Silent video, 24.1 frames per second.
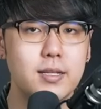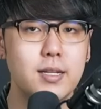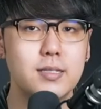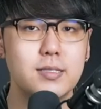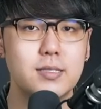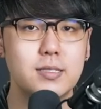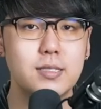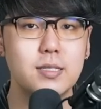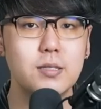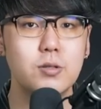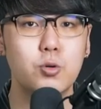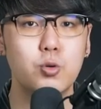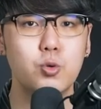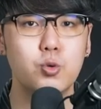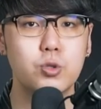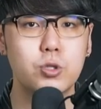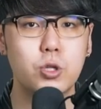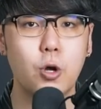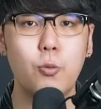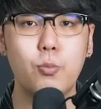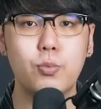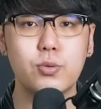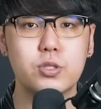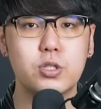但似乎
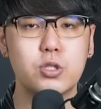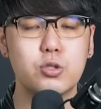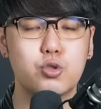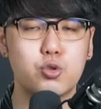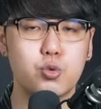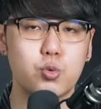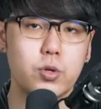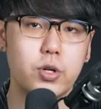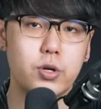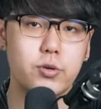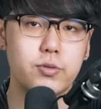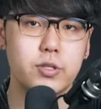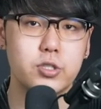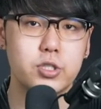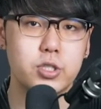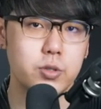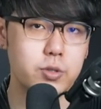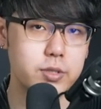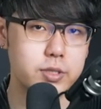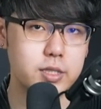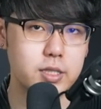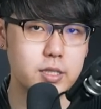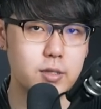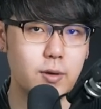都不是主流的生
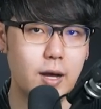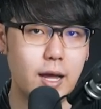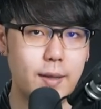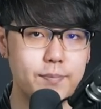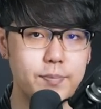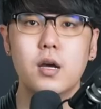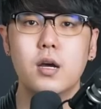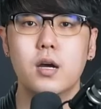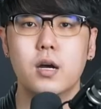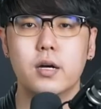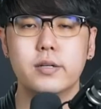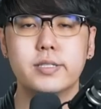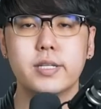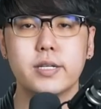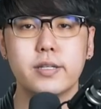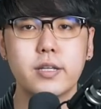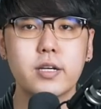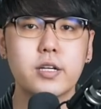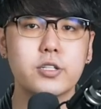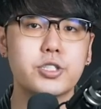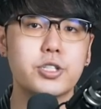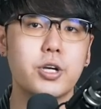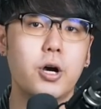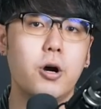活习惯。而且
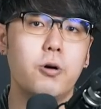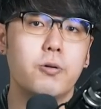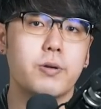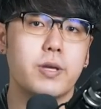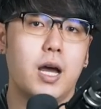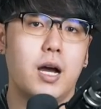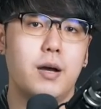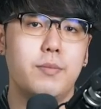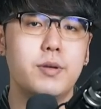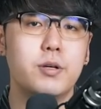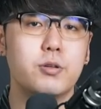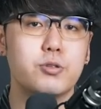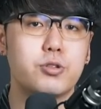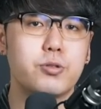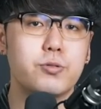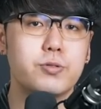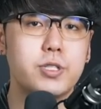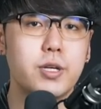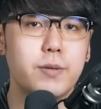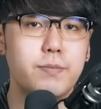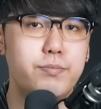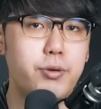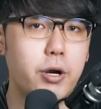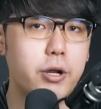那个时候也还没有出
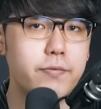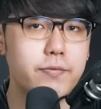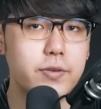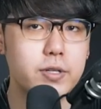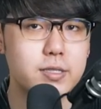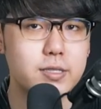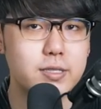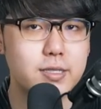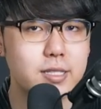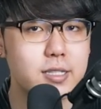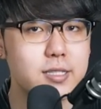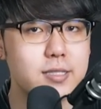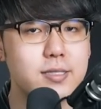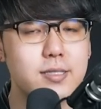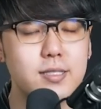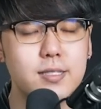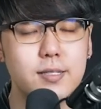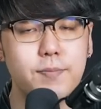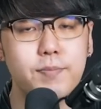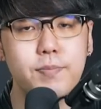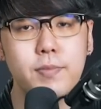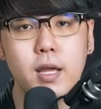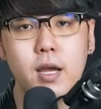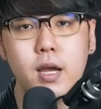现 “breakfast” 这个
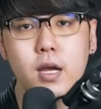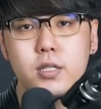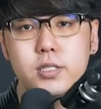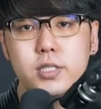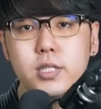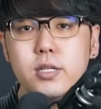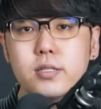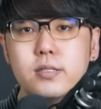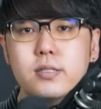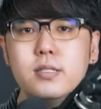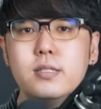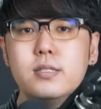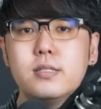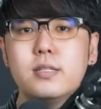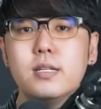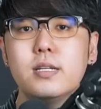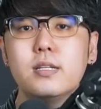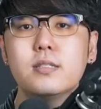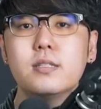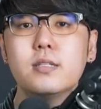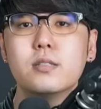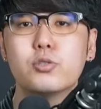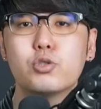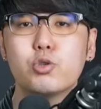字，这个字第
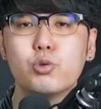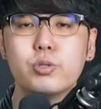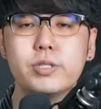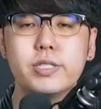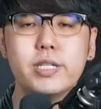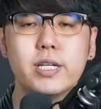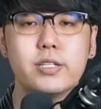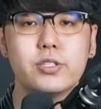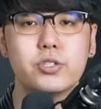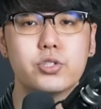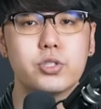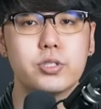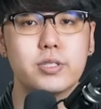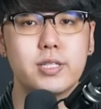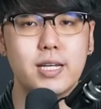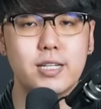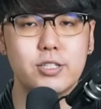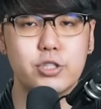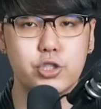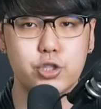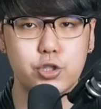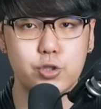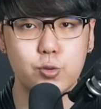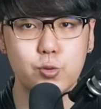一次出现是
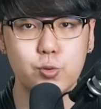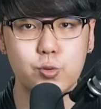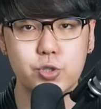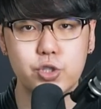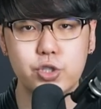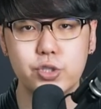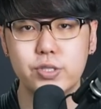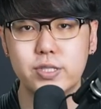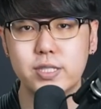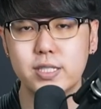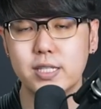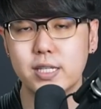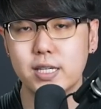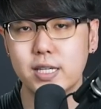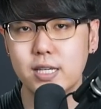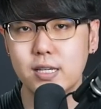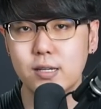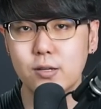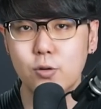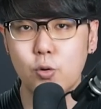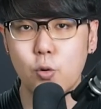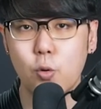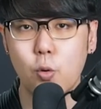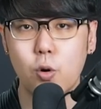在十五世纪
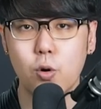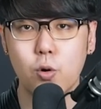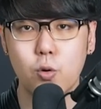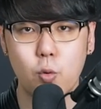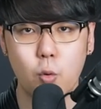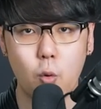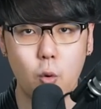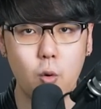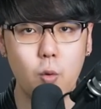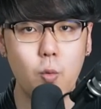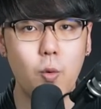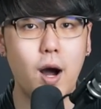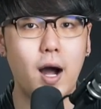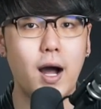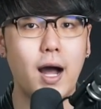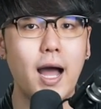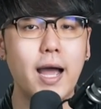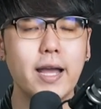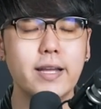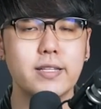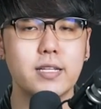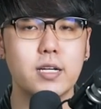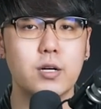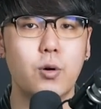英国国王
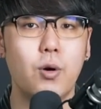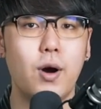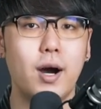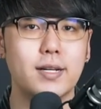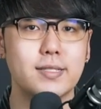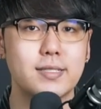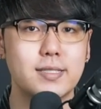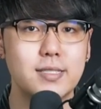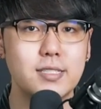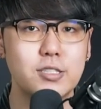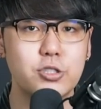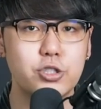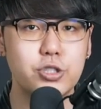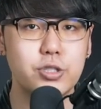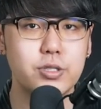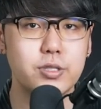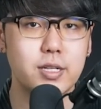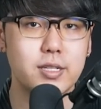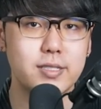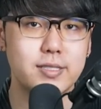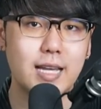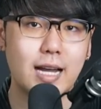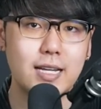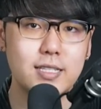爱德华四世
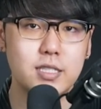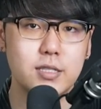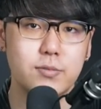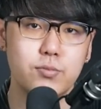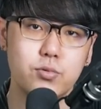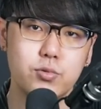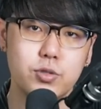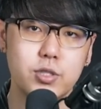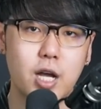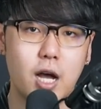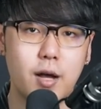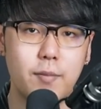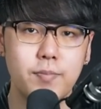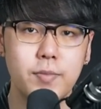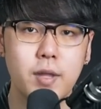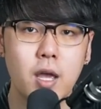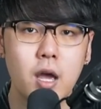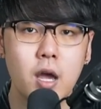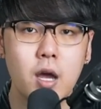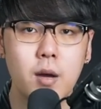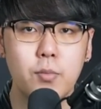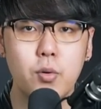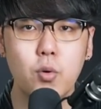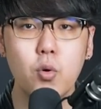的家计簿上。
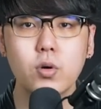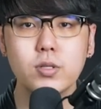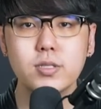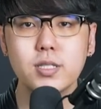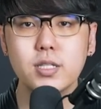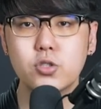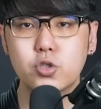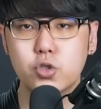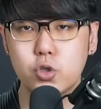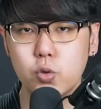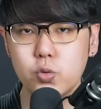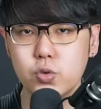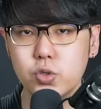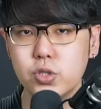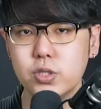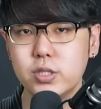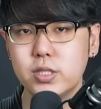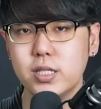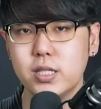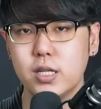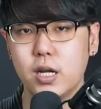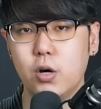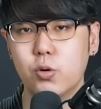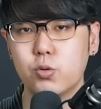不过，在中世
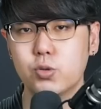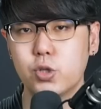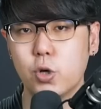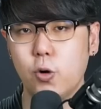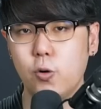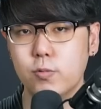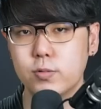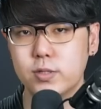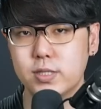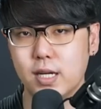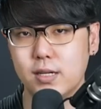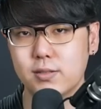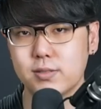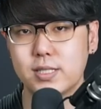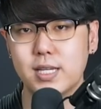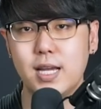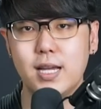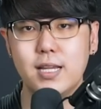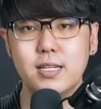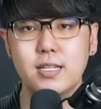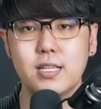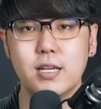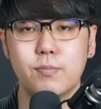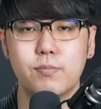纪的欧洲，早
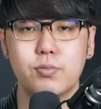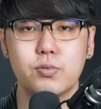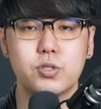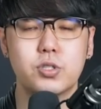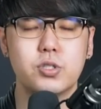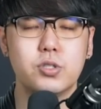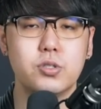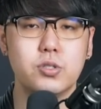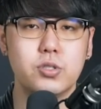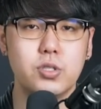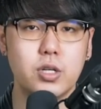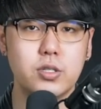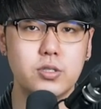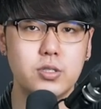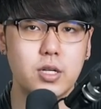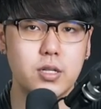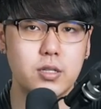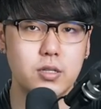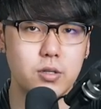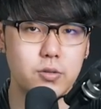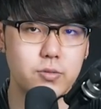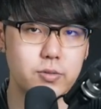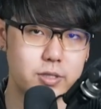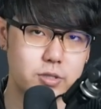餐也不是人
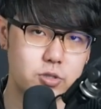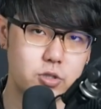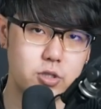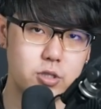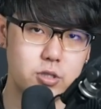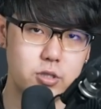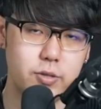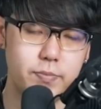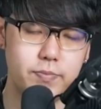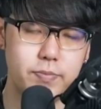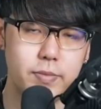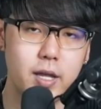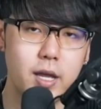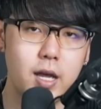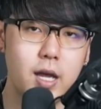人都能吃。